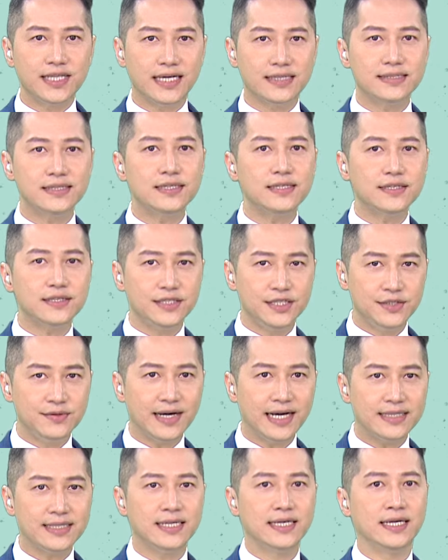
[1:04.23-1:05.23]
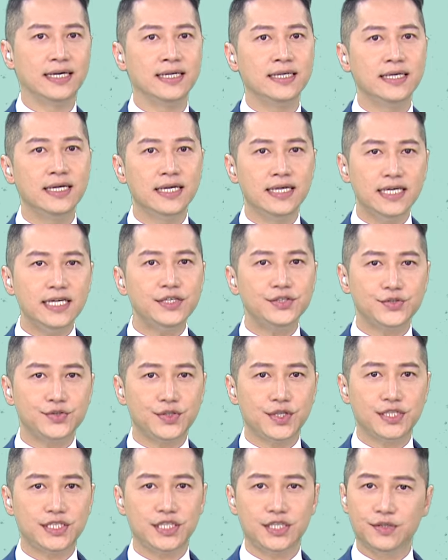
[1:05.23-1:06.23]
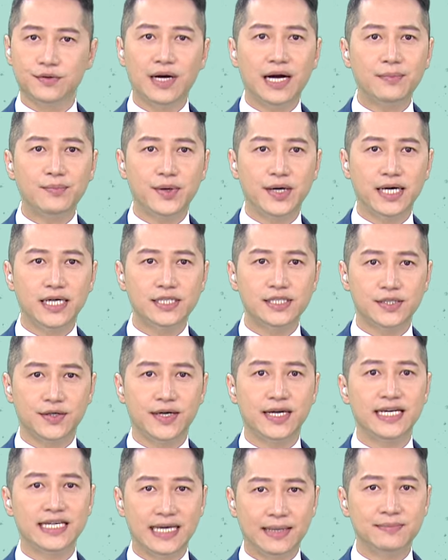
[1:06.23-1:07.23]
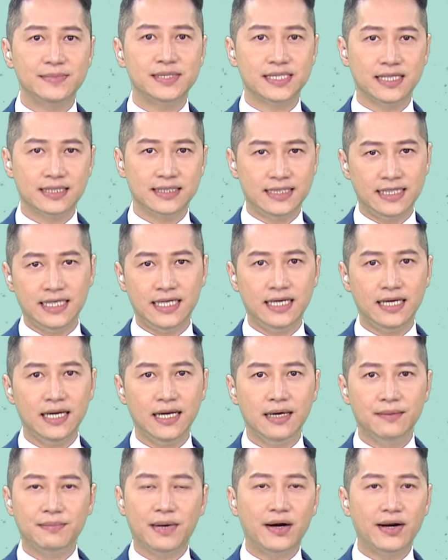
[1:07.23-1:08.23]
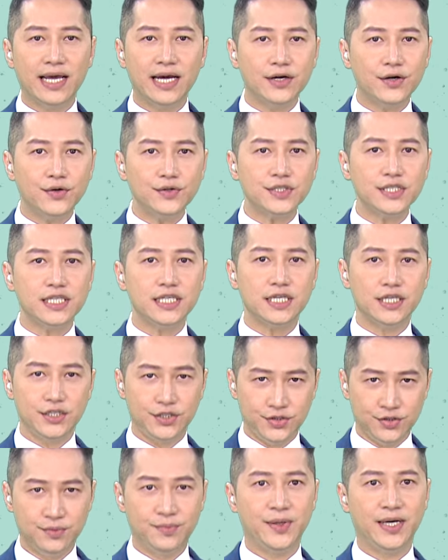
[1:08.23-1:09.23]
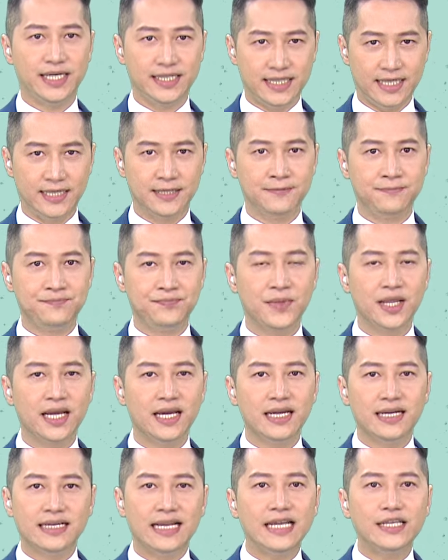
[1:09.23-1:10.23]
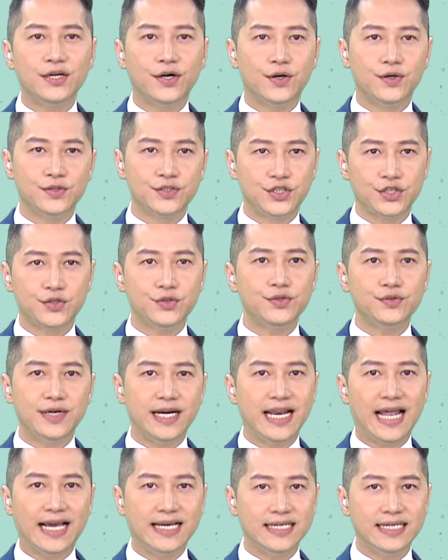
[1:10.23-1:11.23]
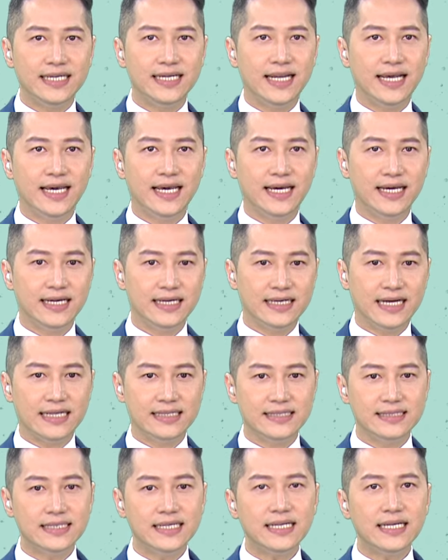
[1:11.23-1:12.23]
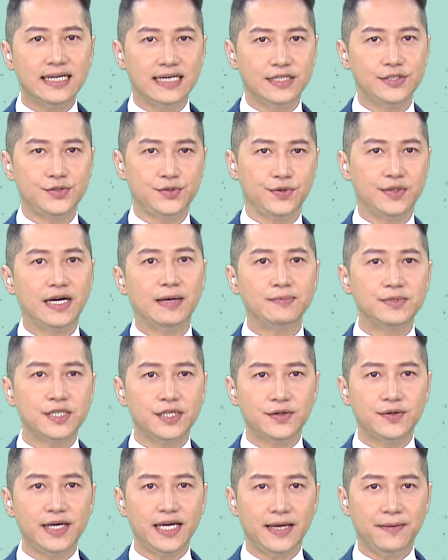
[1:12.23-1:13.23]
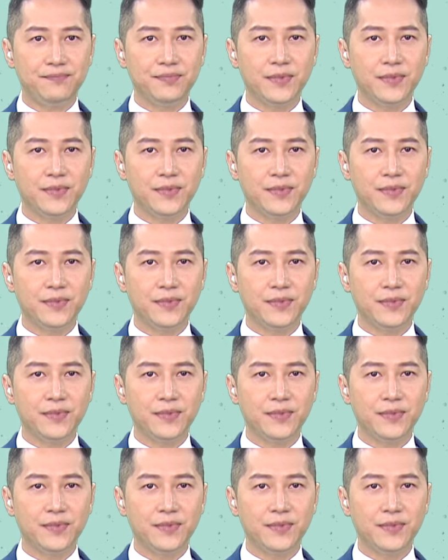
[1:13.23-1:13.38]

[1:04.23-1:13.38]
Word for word: 读做柚仔糖，意思就是柚仔皮做的咸酸甜，毛人讲是柚皮糖。咱用一句话来举例，甲这两个词甲做伙。